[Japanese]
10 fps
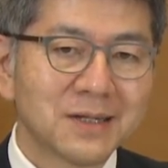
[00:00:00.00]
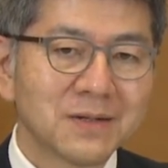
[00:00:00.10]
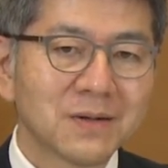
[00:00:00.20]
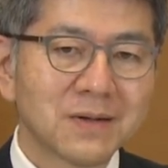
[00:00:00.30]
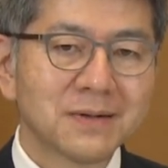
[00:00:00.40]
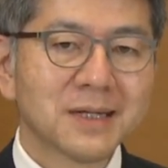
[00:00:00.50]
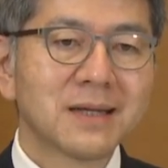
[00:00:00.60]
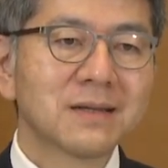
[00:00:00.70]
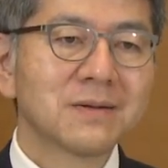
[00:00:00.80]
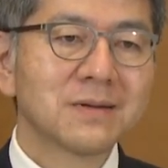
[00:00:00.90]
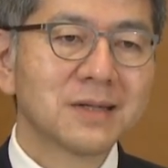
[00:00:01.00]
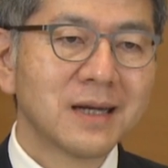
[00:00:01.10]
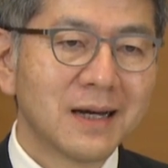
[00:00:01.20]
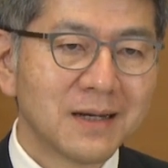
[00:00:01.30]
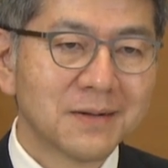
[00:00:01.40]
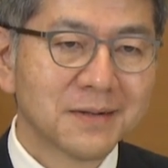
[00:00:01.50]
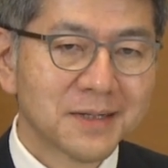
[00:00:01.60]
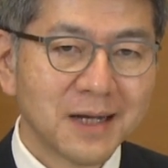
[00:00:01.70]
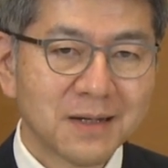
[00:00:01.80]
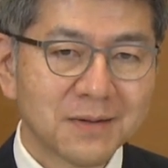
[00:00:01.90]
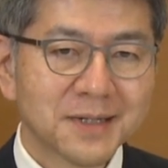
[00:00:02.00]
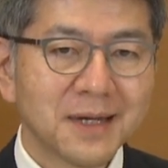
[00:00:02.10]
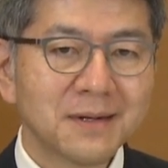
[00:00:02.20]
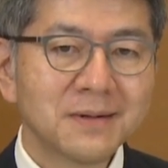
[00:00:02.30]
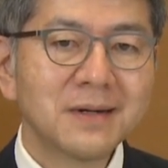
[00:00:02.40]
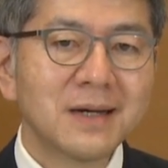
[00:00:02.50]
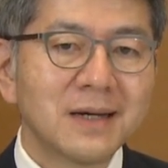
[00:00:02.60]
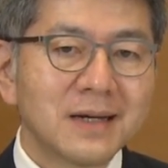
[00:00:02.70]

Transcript: 中国共産党の支配の正当性を